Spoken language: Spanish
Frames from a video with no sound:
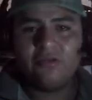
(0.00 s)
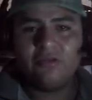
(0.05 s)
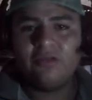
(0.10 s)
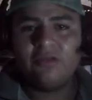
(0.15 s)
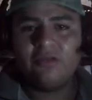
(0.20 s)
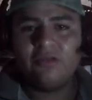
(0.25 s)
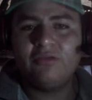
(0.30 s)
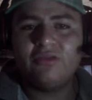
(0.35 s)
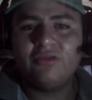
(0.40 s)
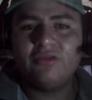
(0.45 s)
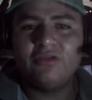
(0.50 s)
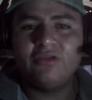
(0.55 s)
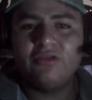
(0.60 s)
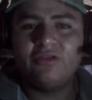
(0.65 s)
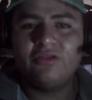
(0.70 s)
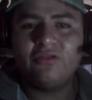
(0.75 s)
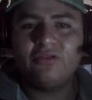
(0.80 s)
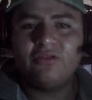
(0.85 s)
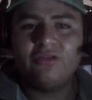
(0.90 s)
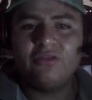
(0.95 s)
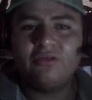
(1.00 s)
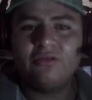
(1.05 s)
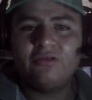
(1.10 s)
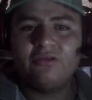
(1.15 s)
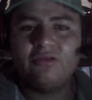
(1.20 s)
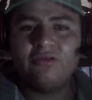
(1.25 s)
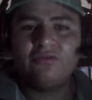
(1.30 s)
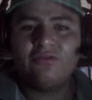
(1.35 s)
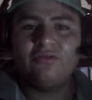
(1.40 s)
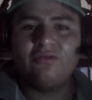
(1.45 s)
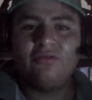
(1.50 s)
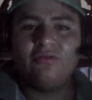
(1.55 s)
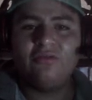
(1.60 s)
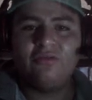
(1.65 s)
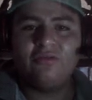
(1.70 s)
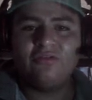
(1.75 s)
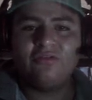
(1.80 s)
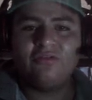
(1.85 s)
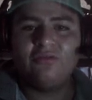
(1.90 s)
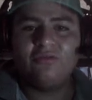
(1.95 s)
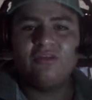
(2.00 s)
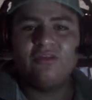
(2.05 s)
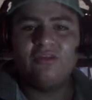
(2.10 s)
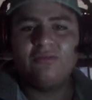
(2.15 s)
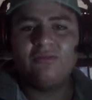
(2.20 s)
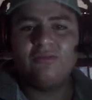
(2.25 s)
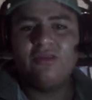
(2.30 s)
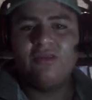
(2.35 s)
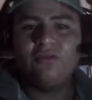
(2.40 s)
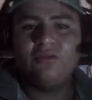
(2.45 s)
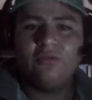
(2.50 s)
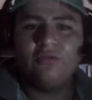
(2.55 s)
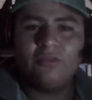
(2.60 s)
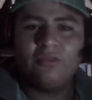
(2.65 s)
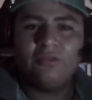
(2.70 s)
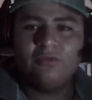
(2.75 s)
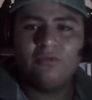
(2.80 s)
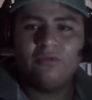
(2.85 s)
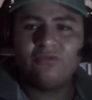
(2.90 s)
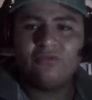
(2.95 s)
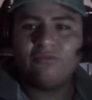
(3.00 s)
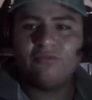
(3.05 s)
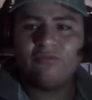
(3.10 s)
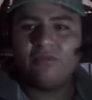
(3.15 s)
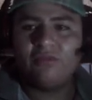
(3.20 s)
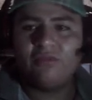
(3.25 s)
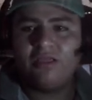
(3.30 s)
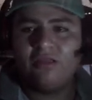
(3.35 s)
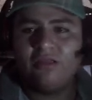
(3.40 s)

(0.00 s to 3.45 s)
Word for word: Eh, bueno, eso es todo. Soy Yo soy y Nos vemos. Bye.